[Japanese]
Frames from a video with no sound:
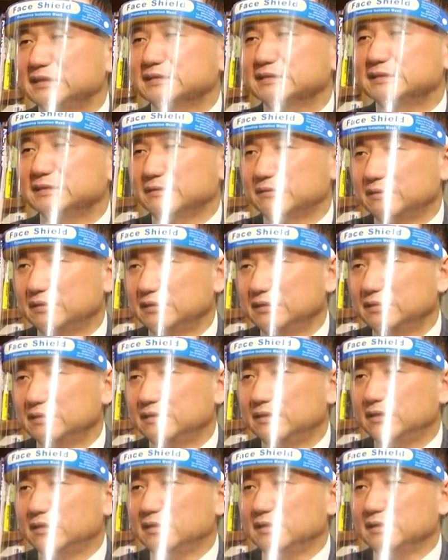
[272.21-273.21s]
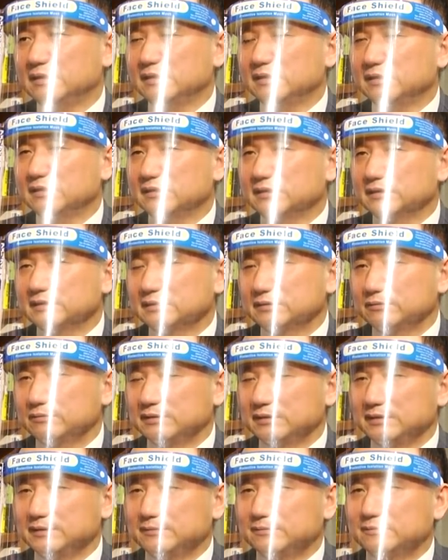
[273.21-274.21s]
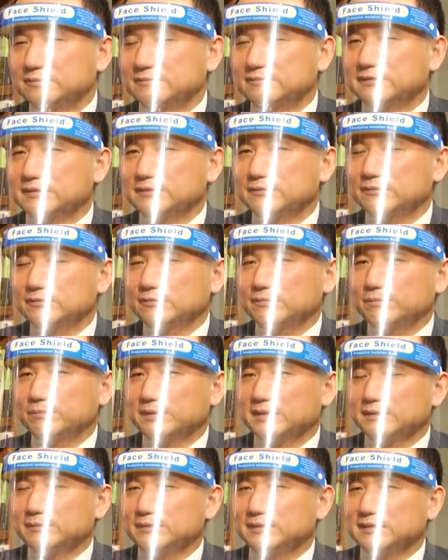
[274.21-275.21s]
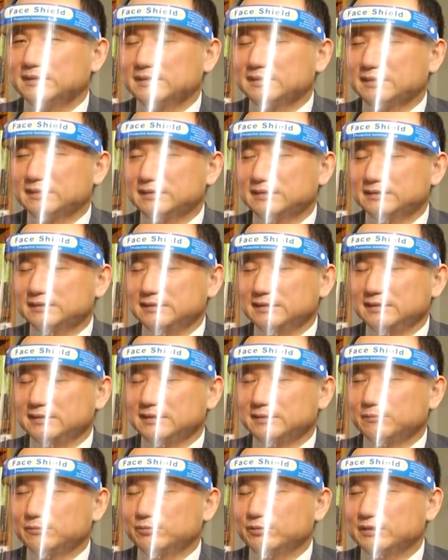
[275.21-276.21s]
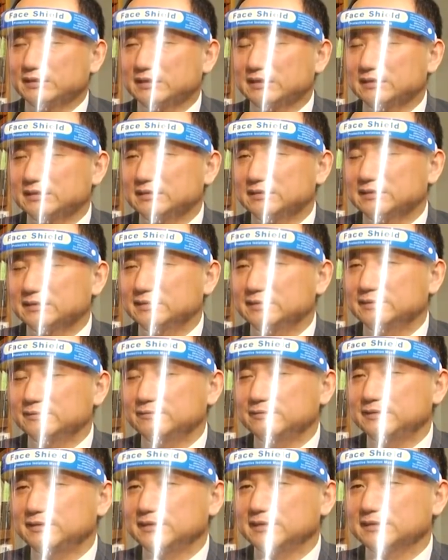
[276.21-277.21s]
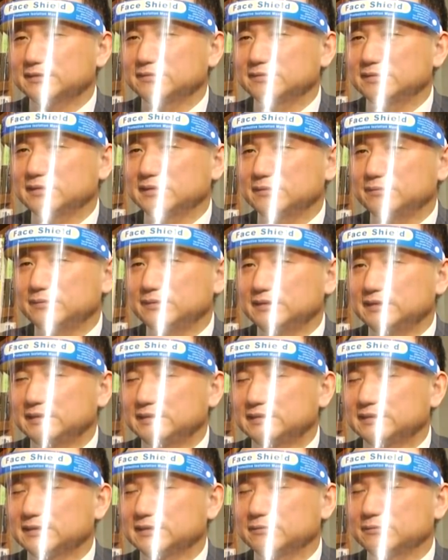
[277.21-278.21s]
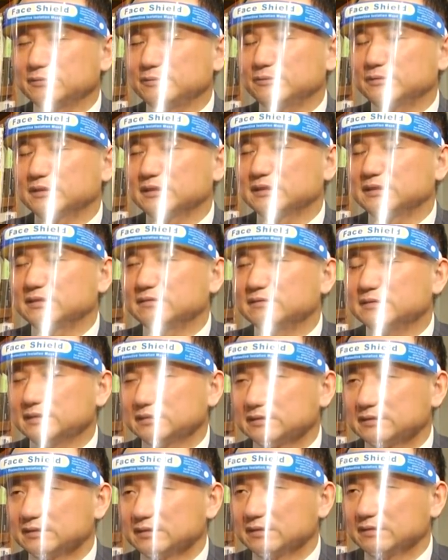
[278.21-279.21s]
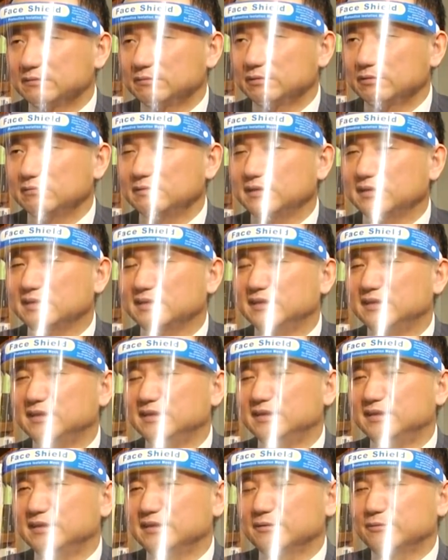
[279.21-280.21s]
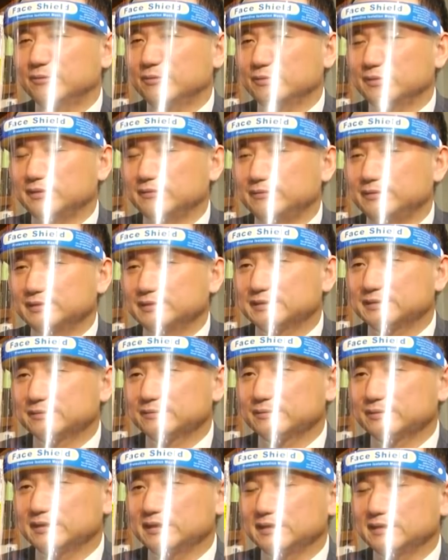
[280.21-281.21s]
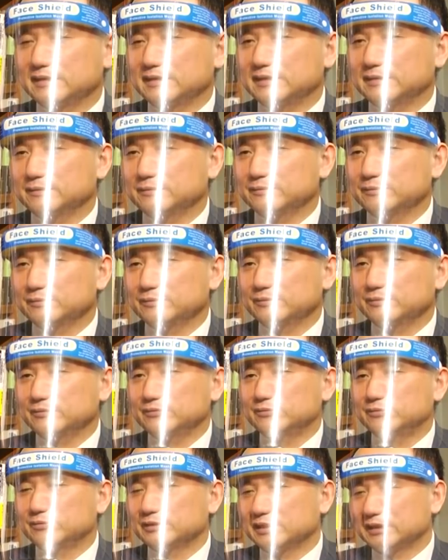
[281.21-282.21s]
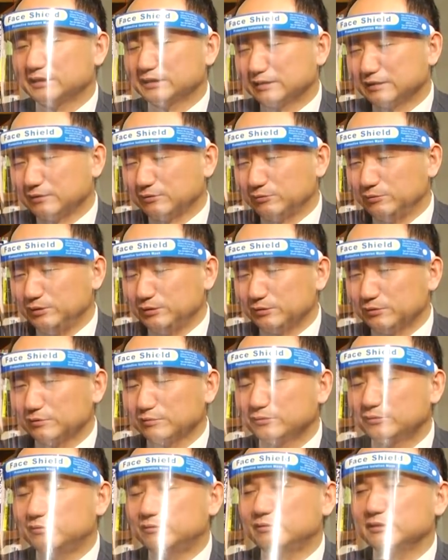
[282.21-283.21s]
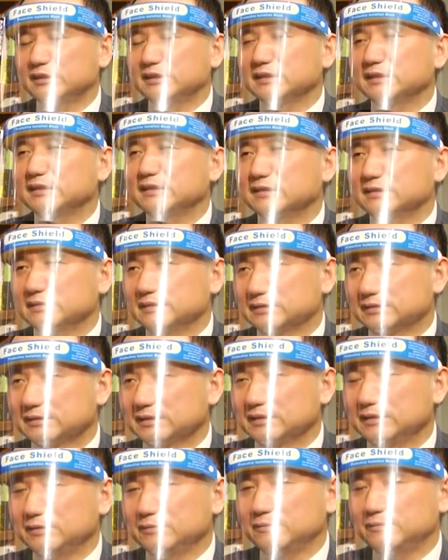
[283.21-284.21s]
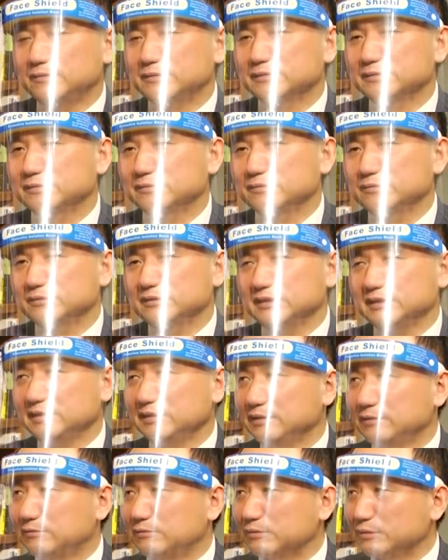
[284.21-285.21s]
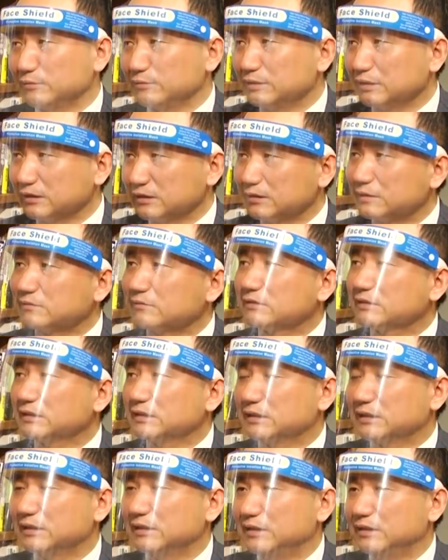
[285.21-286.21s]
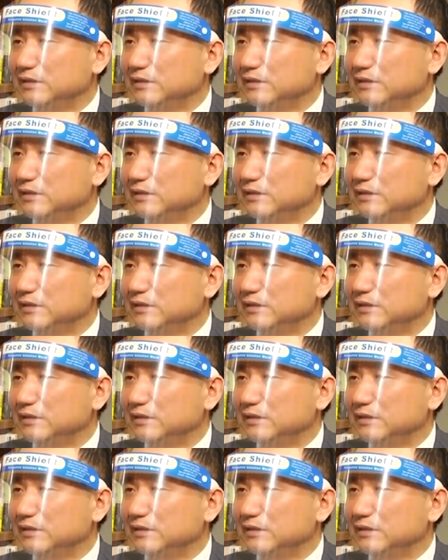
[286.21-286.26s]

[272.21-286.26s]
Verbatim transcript: ですよ。なるほど。諸外国はヨーロッパやアメリカは感染者も増えたんですがじゅういちがつの頭に規制を強化してるんです。うん、これはコロナウイルスの年間の動き方を見ると合理的なんですが、日本はその時期にこれをやったので